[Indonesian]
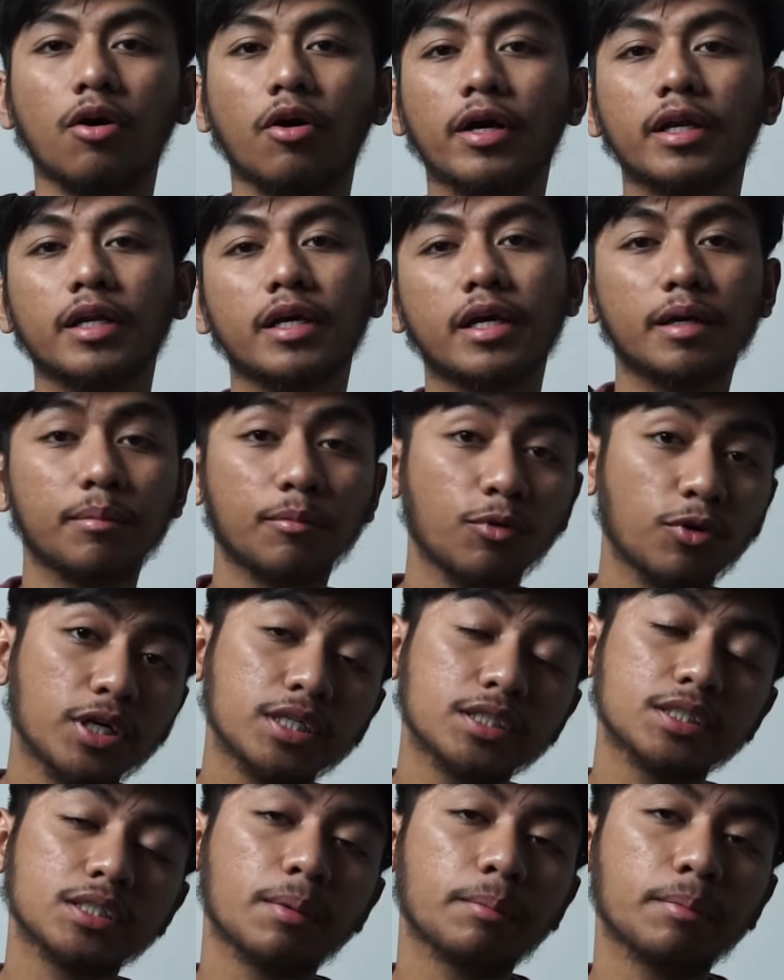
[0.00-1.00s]
Oke deh,
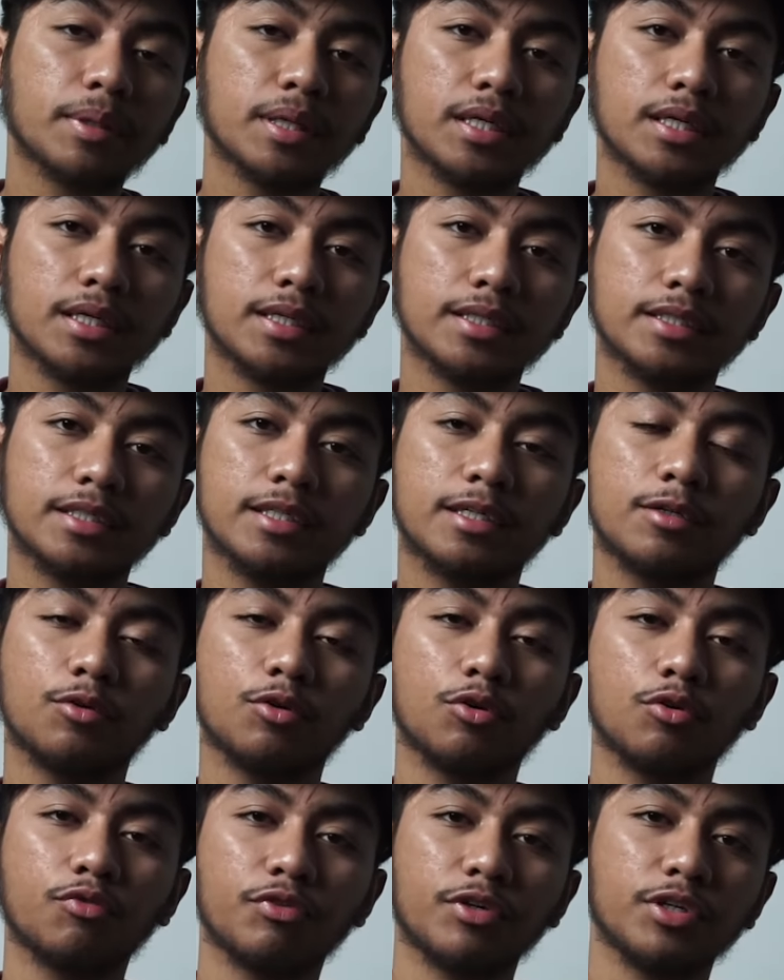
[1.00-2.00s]
mungkin sampai sini
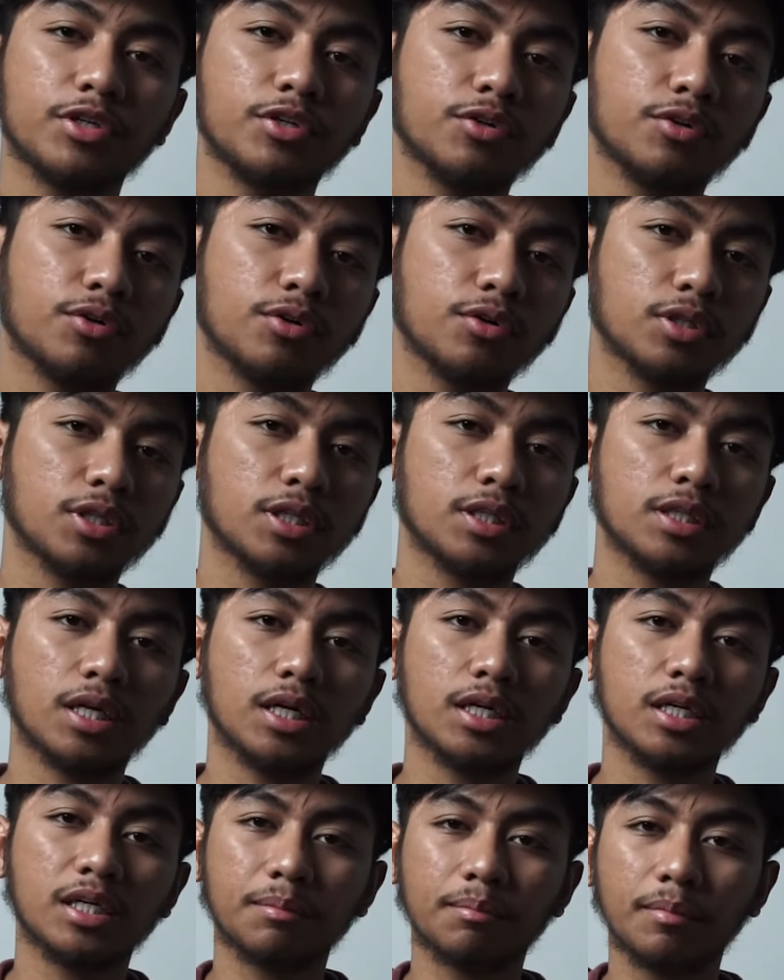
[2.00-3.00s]
dulu video
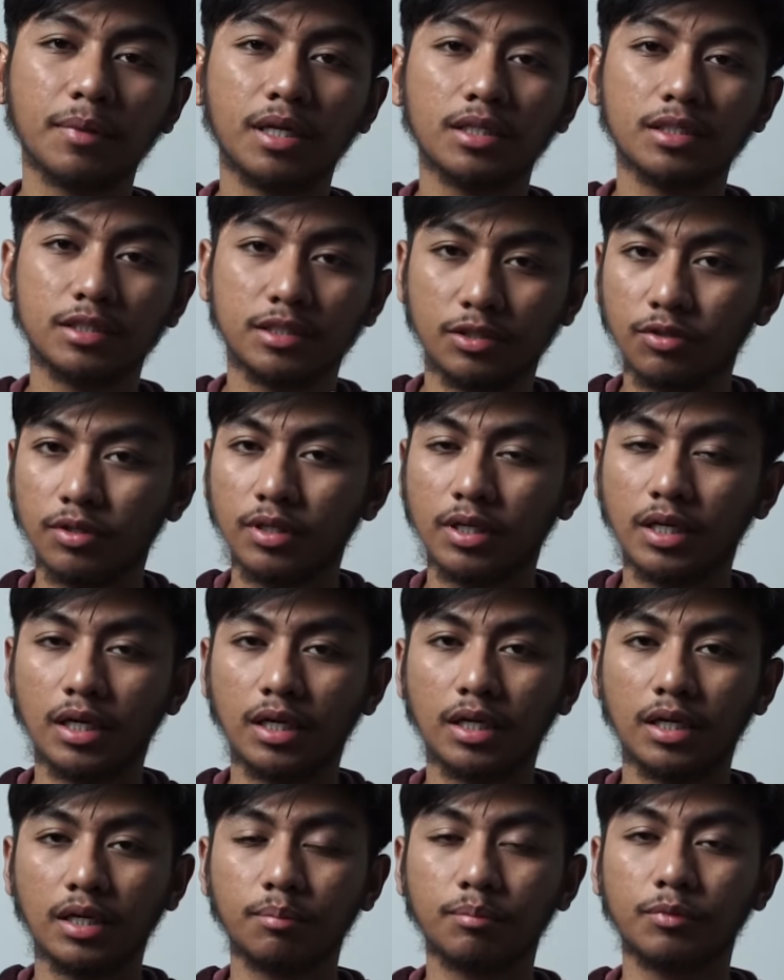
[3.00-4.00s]
tentang gimbal Zhiyun
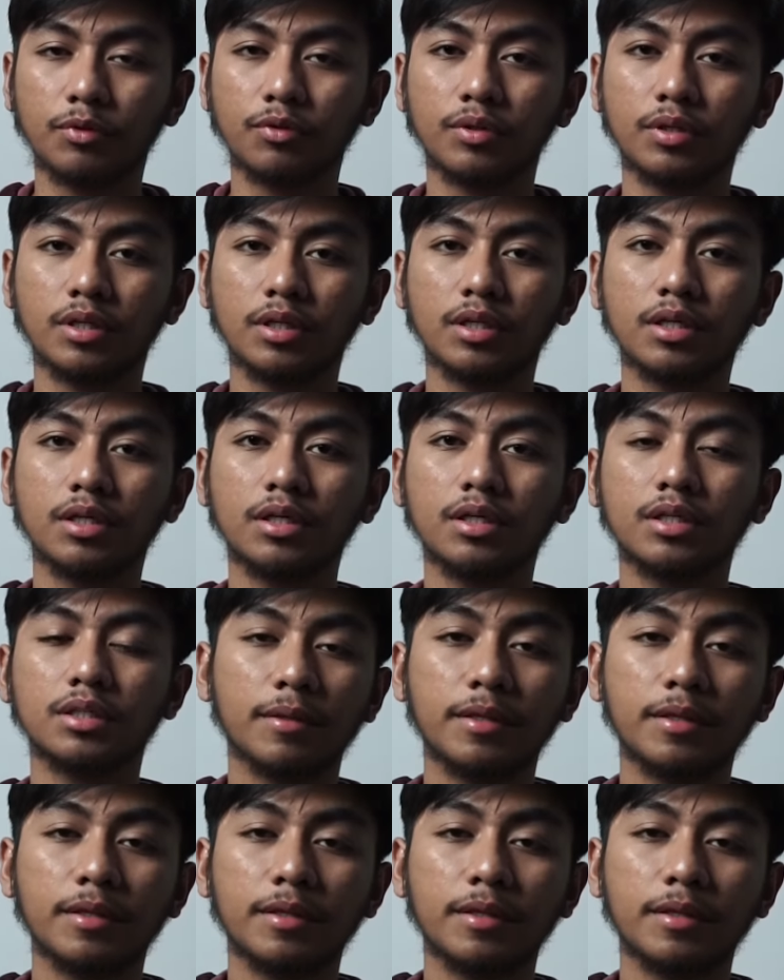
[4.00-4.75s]
Kren M2 ini.